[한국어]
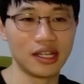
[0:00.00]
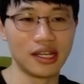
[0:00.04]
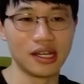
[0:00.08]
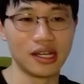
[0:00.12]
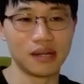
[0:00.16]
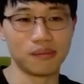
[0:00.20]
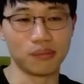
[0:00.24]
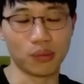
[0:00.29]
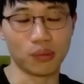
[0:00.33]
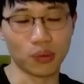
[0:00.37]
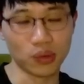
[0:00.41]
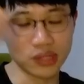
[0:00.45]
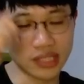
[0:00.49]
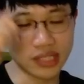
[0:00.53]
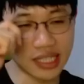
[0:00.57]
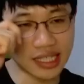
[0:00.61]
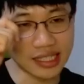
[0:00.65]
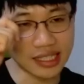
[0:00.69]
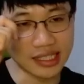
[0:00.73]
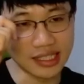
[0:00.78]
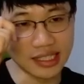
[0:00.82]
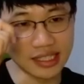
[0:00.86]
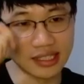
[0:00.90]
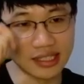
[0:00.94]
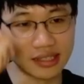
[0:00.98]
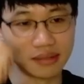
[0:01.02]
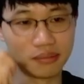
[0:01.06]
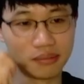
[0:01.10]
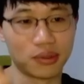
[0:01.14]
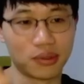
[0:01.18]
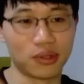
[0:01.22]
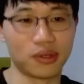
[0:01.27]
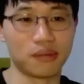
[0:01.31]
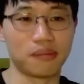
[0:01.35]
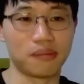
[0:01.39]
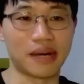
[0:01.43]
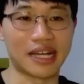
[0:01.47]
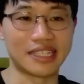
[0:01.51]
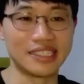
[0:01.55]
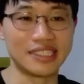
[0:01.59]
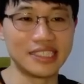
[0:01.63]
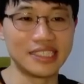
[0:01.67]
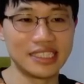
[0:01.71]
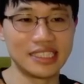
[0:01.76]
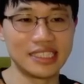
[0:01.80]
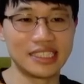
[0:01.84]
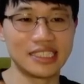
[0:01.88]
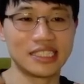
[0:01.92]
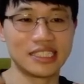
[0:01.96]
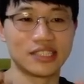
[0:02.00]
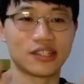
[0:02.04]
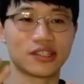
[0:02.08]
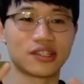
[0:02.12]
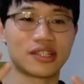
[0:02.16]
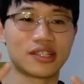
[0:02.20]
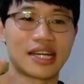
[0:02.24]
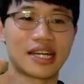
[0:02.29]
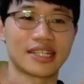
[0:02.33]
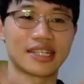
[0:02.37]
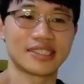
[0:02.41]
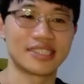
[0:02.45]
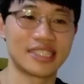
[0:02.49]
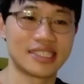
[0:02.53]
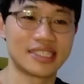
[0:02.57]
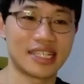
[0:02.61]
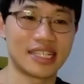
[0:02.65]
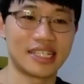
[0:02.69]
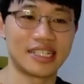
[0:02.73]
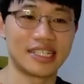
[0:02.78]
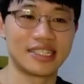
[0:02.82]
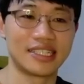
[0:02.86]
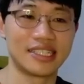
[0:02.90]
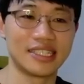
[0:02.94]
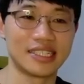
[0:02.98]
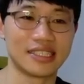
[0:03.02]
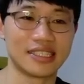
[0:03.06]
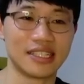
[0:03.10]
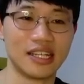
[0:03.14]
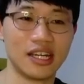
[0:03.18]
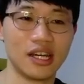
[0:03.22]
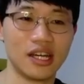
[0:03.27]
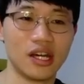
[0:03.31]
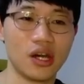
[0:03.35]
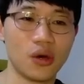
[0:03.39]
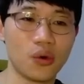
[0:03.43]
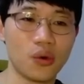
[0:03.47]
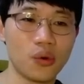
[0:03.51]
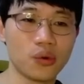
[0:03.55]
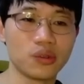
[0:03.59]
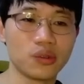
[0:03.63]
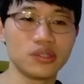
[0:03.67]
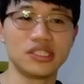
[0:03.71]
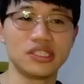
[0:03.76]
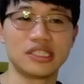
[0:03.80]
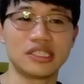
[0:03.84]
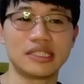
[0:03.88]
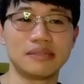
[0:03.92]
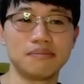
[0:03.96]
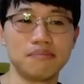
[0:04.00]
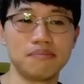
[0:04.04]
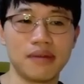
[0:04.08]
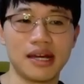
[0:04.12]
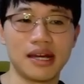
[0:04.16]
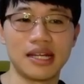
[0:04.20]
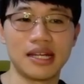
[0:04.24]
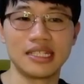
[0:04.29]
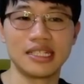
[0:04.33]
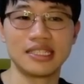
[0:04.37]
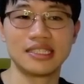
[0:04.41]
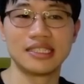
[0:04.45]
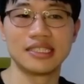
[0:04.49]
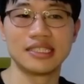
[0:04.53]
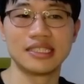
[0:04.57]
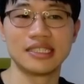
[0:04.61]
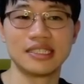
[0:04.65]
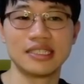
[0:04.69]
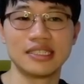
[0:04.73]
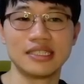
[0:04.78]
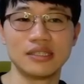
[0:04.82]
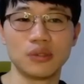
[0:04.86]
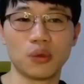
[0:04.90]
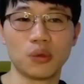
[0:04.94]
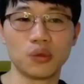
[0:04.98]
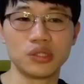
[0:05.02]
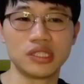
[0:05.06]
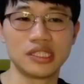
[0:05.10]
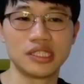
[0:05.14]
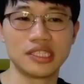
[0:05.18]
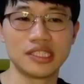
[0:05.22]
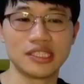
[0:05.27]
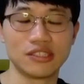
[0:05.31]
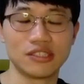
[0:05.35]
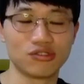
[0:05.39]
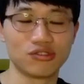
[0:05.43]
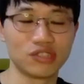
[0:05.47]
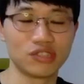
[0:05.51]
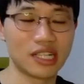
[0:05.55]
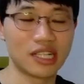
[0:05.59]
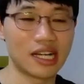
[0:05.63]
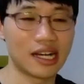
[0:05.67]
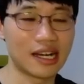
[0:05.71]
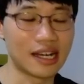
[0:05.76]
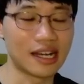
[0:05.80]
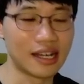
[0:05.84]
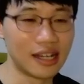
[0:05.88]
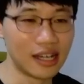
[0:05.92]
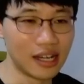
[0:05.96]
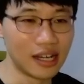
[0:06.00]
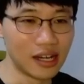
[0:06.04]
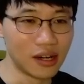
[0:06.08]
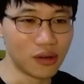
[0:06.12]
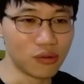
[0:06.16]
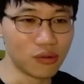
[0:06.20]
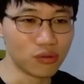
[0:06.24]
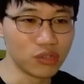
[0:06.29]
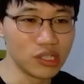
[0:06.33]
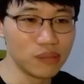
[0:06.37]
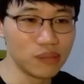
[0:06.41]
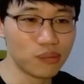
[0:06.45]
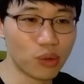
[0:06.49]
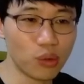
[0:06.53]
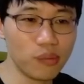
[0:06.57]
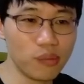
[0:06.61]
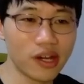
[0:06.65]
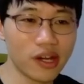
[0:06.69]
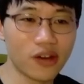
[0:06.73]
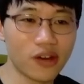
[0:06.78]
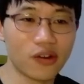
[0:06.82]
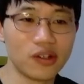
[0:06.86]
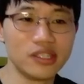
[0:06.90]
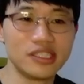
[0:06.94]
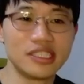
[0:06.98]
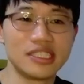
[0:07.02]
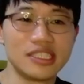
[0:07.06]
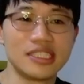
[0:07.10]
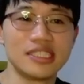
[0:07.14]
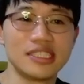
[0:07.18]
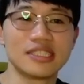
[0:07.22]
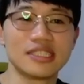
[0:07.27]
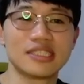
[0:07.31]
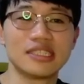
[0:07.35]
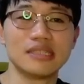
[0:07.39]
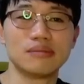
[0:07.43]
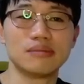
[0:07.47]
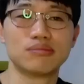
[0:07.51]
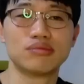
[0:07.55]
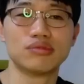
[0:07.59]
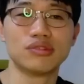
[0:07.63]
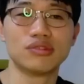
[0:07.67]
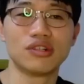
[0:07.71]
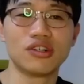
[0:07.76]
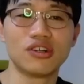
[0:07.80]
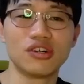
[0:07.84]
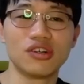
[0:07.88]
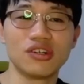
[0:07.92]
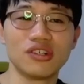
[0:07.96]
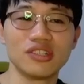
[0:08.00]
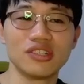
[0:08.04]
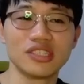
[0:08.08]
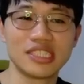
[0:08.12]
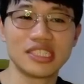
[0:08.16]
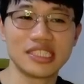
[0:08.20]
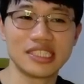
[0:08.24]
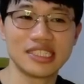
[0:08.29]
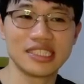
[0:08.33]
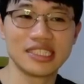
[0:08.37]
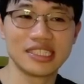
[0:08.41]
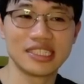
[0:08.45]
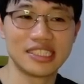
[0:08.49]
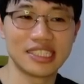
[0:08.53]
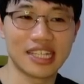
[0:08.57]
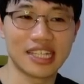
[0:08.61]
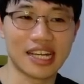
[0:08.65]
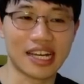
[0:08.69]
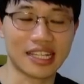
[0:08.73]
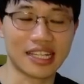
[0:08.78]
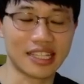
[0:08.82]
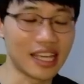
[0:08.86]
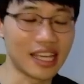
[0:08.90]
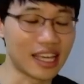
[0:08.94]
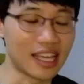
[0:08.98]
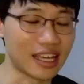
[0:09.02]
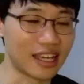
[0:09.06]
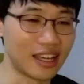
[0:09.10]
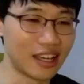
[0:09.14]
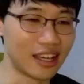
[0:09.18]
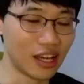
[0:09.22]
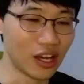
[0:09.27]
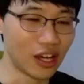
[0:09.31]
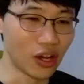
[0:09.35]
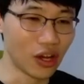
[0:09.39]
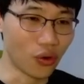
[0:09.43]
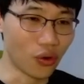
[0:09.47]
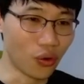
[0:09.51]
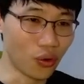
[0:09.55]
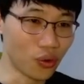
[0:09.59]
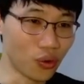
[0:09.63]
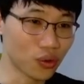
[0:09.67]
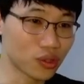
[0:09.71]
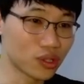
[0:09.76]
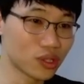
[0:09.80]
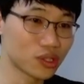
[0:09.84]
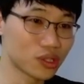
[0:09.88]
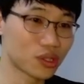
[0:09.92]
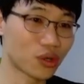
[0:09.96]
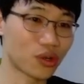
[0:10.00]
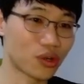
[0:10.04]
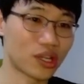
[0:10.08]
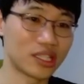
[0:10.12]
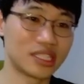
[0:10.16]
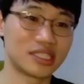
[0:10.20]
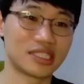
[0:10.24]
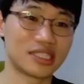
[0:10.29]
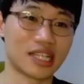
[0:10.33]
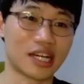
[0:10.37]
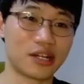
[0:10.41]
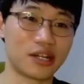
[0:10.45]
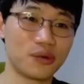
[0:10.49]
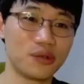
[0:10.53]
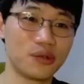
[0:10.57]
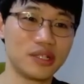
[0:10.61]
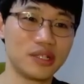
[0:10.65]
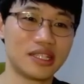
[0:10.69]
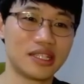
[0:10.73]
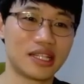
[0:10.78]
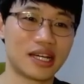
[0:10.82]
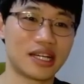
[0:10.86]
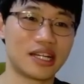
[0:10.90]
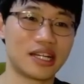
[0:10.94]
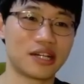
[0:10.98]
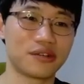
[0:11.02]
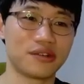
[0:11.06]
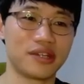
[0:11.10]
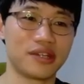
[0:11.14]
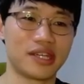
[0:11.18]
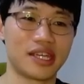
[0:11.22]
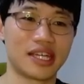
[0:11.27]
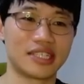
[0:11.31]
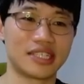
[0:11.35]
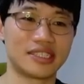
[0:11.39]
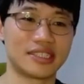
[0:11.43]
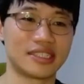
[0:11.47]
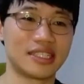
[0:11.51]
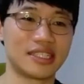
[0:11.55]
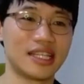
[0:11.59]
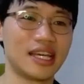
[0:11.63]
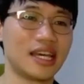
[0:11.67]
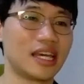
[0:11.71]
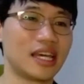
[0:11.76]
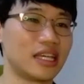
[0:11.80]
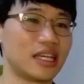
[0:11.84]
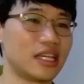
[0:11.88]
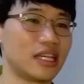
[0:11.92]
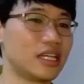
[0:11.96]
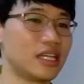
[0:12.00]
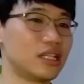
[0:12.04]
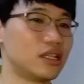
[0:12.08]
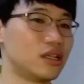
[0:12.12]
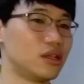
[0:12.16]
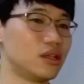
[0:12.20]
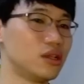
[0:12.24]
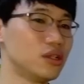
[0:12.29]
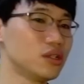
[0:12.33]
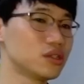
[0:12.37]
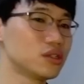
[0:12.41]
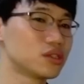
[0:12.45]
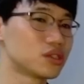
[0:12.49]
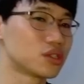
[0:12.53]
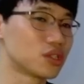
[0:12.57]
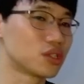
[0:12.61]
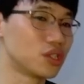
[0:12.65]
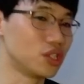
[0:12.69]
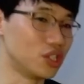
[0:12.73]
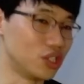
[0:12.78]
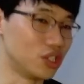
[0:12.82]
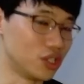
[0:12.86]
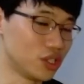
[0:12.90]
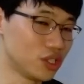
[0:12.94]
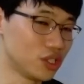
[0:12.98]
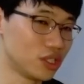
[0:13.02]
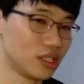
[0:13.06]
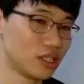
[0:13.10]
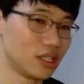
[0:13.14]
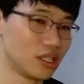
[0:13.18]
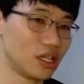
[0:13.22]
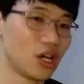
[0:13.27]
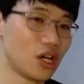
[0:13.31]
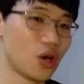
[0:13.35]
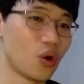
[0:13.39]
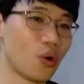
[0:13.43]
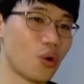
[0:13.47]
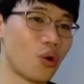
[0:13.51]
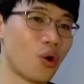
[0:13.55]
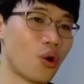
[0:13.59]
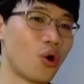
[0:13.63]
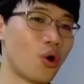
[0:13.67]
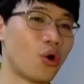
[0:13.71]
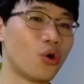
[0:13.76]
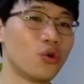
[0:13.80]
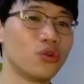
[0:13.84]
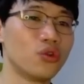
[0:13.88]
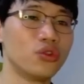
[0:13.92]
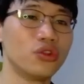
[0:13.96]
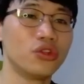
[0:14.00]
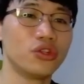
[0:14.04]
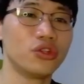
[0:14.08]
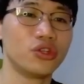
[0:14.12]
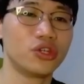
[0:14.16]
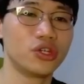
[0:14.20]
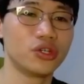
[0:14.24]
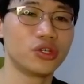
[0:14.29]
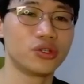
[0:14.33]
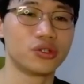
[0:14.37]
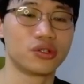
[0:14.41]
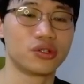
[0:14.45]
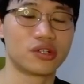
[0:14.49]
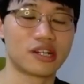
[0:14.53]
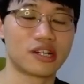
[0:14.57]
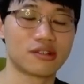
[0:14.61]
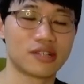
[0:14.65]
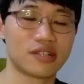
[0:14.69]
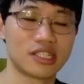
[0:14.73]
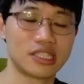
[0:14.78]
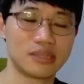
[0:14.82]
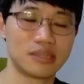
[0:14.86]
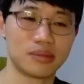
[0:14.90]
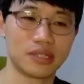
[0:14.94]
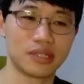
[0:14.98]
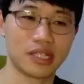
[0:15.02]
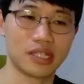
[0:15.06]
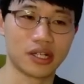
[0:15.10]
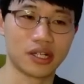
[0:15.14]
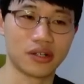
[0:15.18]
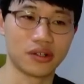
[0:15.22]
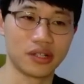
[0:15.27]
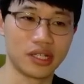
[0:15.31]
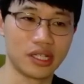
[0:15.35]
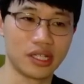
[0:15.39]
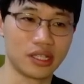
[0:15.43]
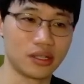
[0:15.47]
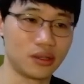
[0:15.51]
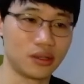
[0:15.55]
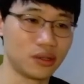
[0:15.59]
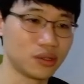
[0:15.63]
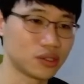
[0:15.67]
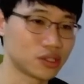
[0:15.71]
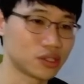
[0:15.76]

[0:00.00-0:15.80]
모자든 뭐 반지든 어떤 악세사리든 혹은 신발이든 옷이든 우리가 우리 몸에 걸치는 그 무엇이든지 간에 오 어, 그거 너한테 잘 어울린다 라고 얘기하실 때 it looks good on you 라고 하시면 돼요 it looks